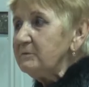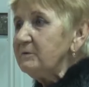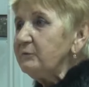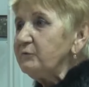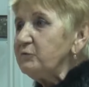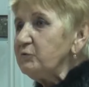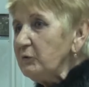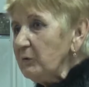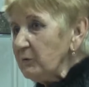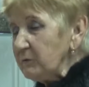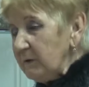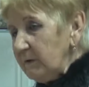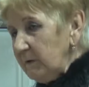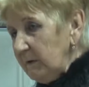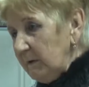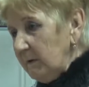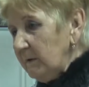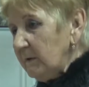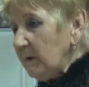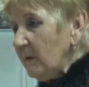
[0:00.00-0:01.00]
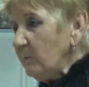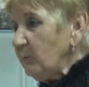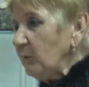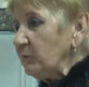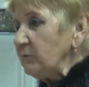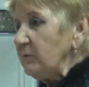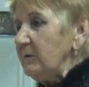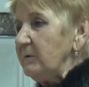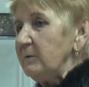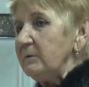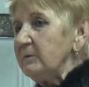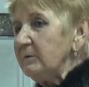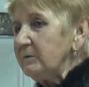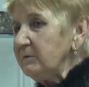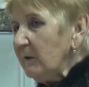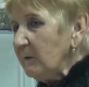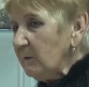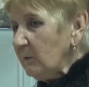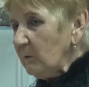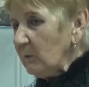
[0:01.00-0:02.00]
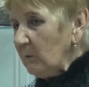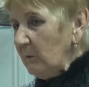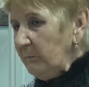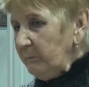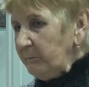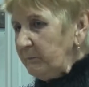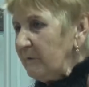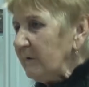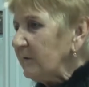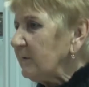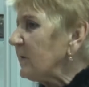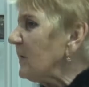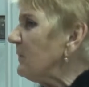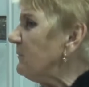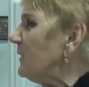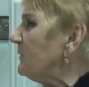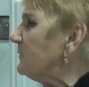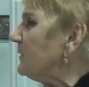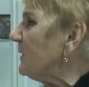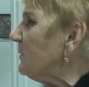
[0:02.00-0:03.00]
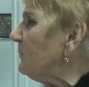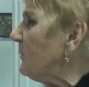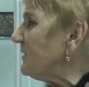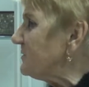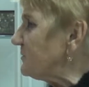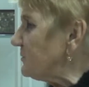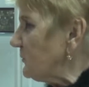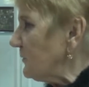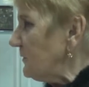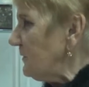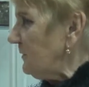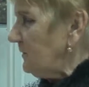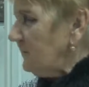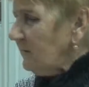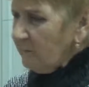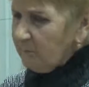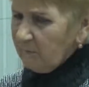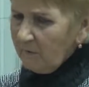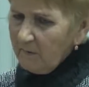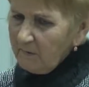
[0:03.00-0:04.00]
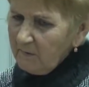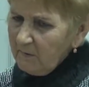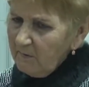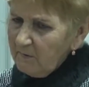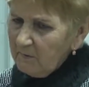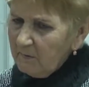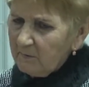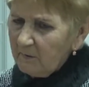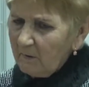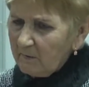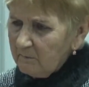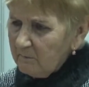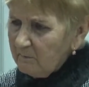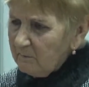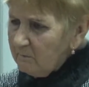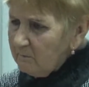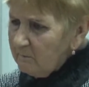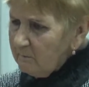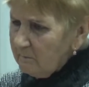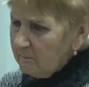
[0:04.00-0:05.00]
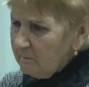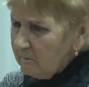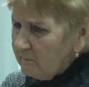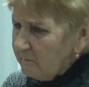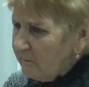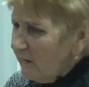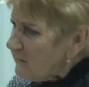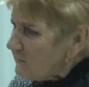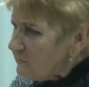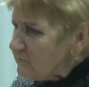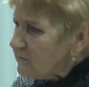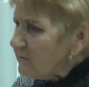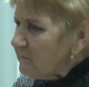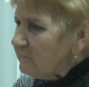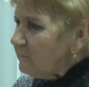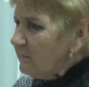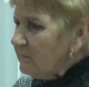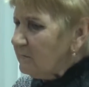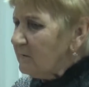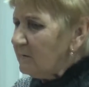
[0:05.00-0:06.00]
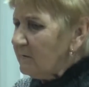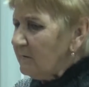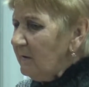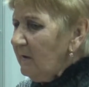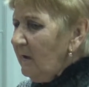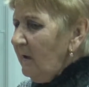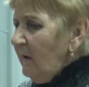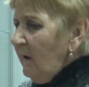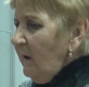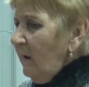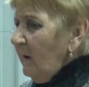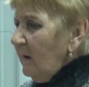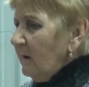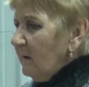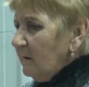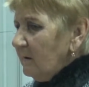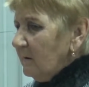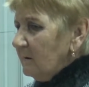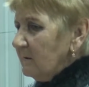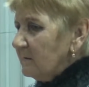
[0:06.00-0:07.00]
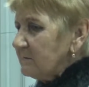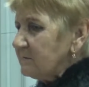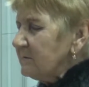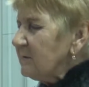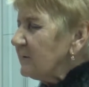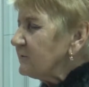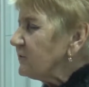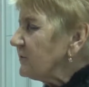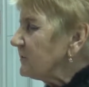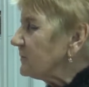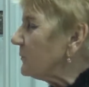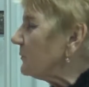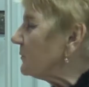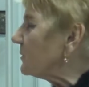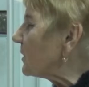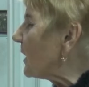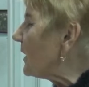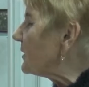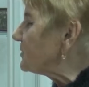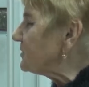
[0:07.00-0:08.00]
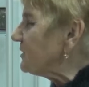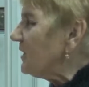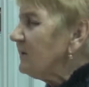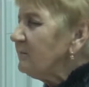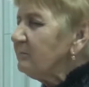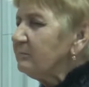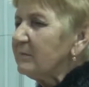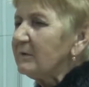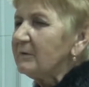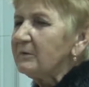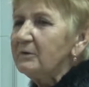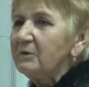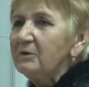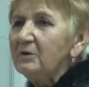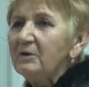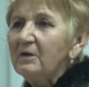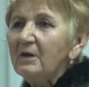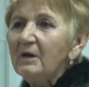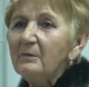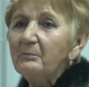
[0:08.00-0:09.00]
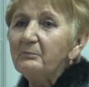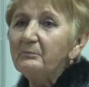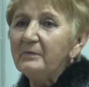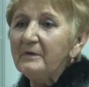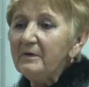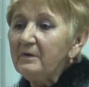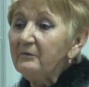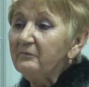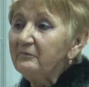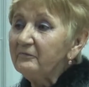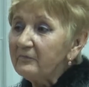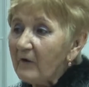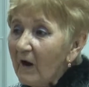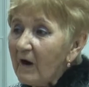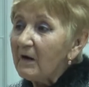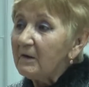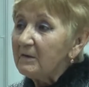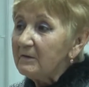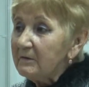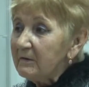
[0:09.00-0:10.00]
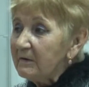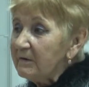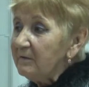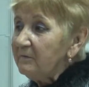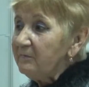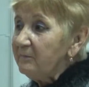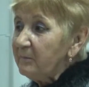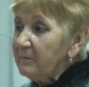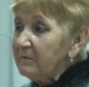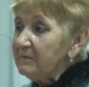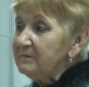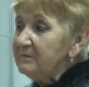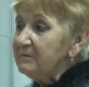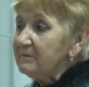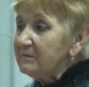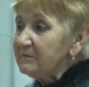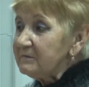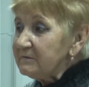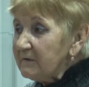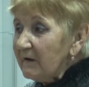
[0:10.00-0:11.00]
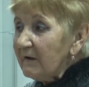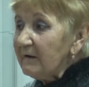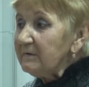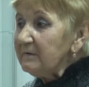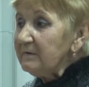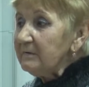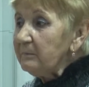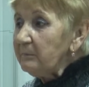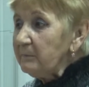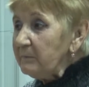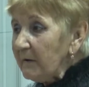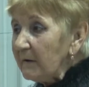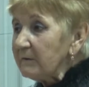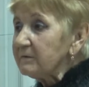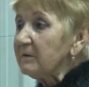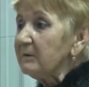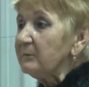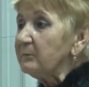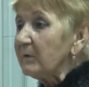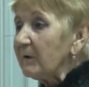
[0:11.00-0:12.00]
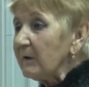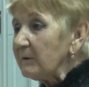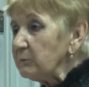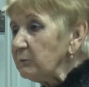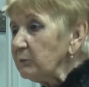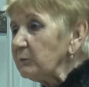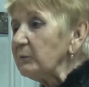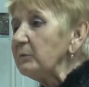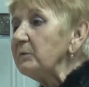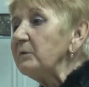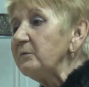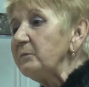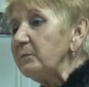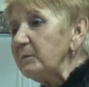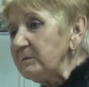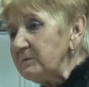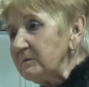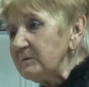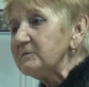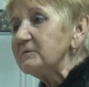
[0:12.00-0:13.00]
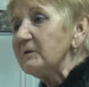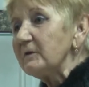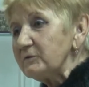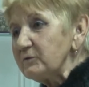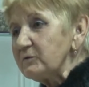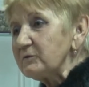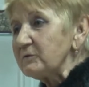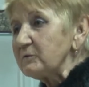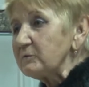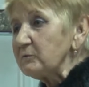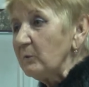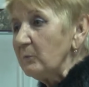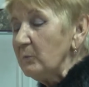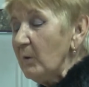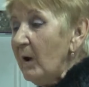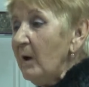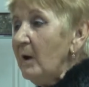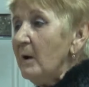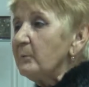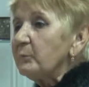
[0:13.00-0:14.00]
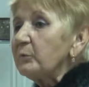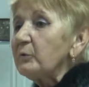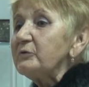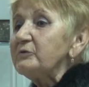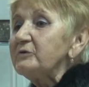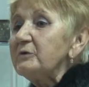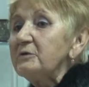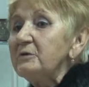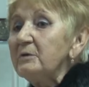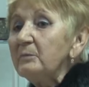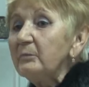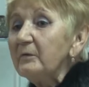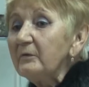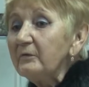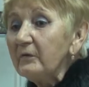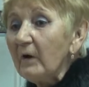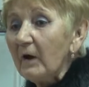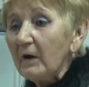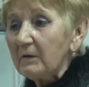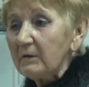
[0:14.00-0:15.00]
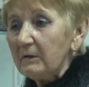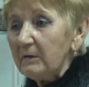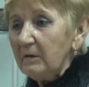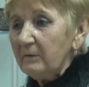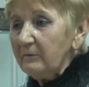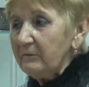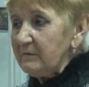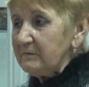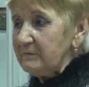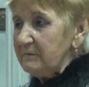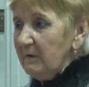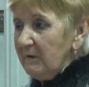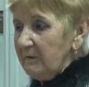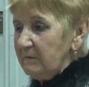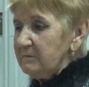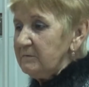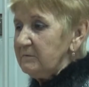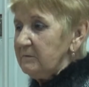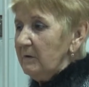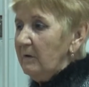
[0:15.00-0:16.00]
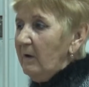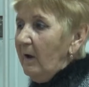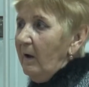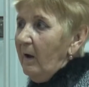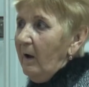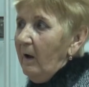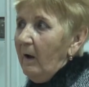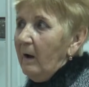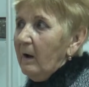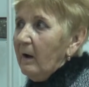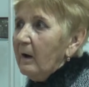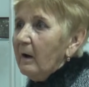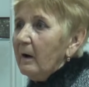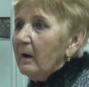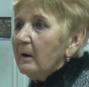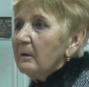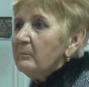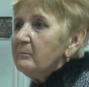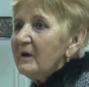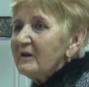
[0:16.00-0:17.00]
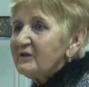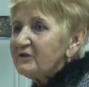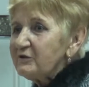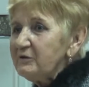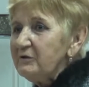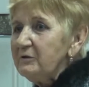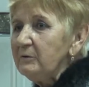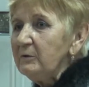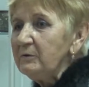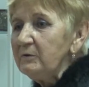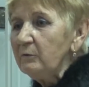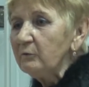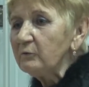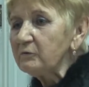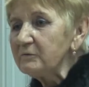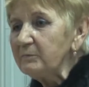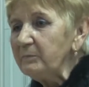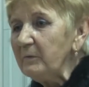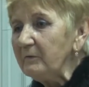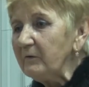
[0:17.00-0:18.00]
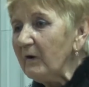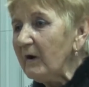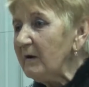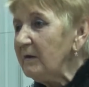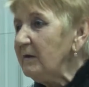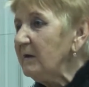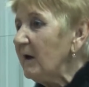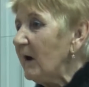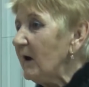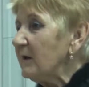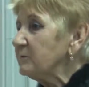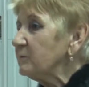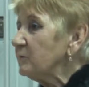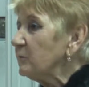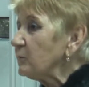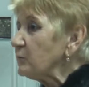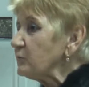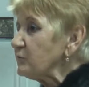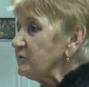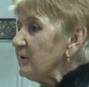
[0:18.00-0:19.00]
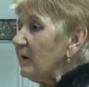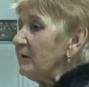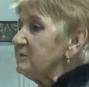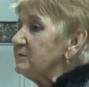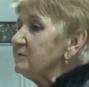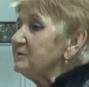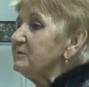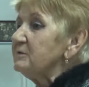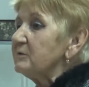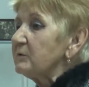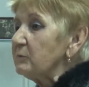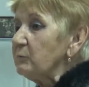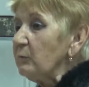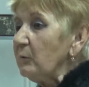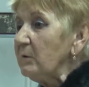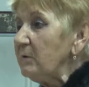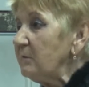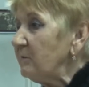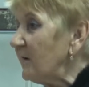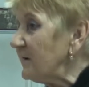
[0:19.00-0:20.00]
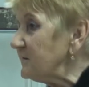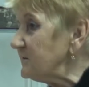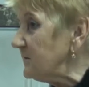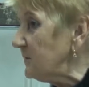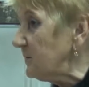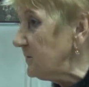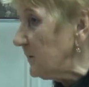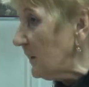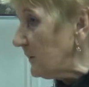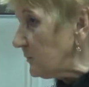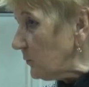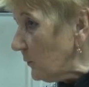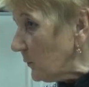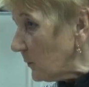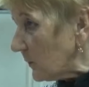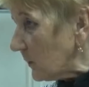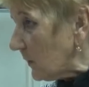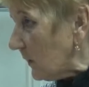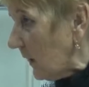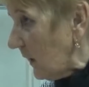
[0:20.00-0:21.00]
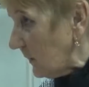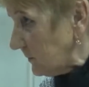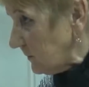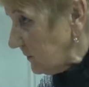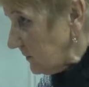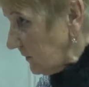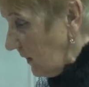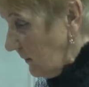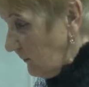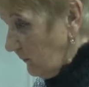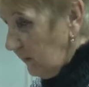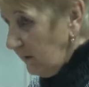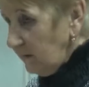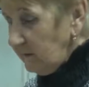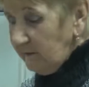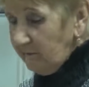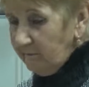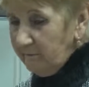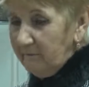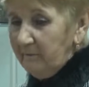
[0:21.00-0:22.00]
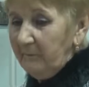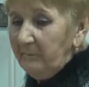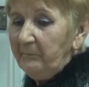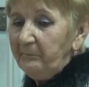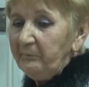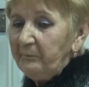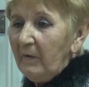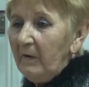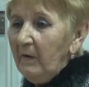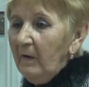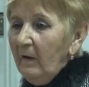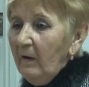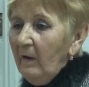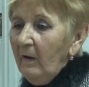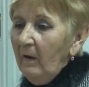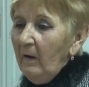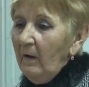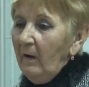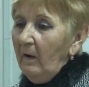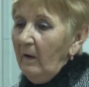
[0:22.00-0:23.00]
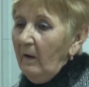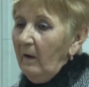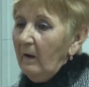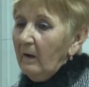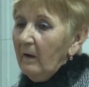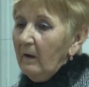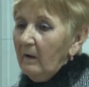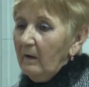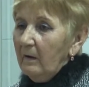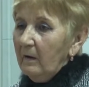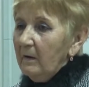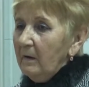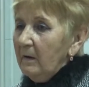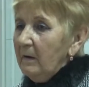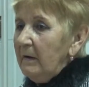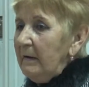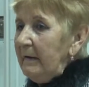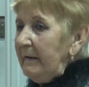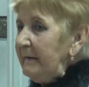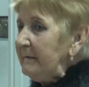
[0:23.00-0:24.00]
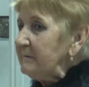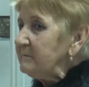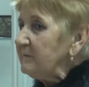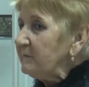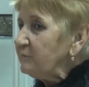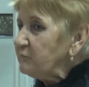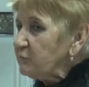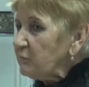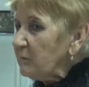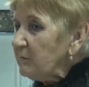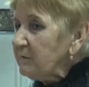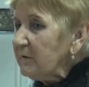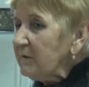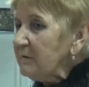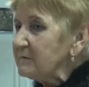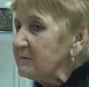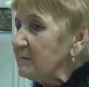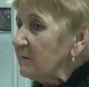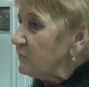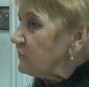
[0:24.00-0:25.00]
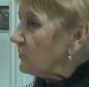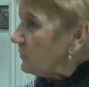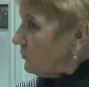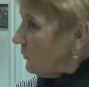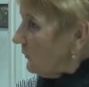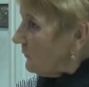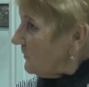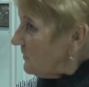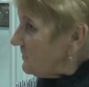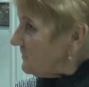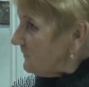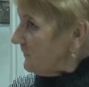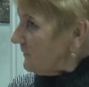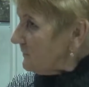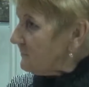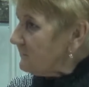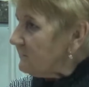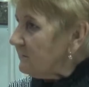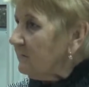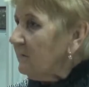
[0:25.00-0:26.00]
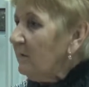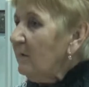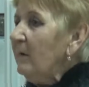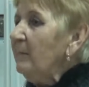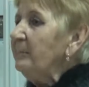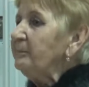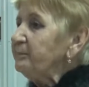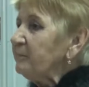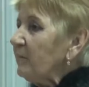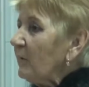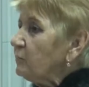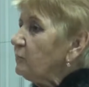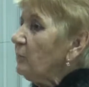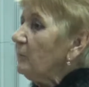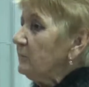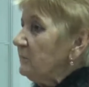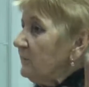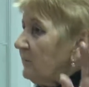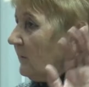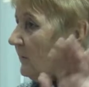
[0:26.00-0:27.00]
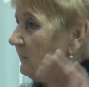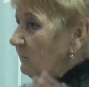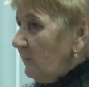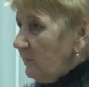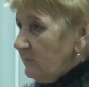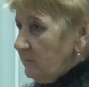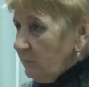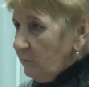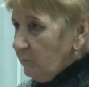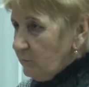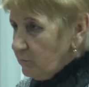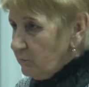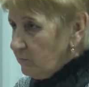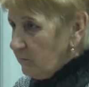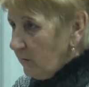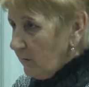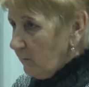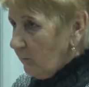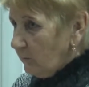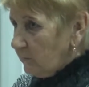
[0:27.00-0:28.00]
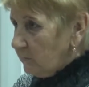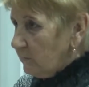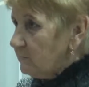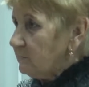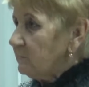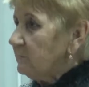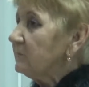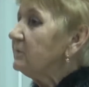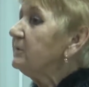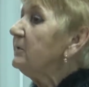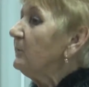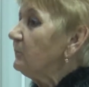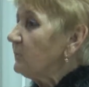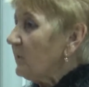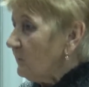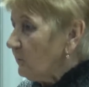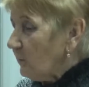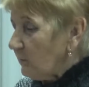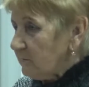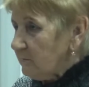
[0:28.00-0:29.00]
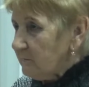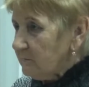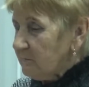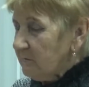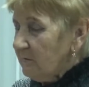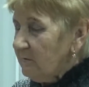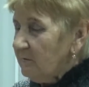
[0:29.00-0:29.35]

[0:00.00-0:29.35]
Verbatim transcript: Девчонки работали на таку до кровавых мозолей. Нам какие-то варежки выдали. А, значит, урожай был небывалый в 50 пятом году и в 56-м. Просто небывалые, вы знаете, а, машины не успевали отгружать зерно и возить на ток от комбайнов. А, девчонки, значит, кто вызвался, кто комбайне хочет работать? Кем работать?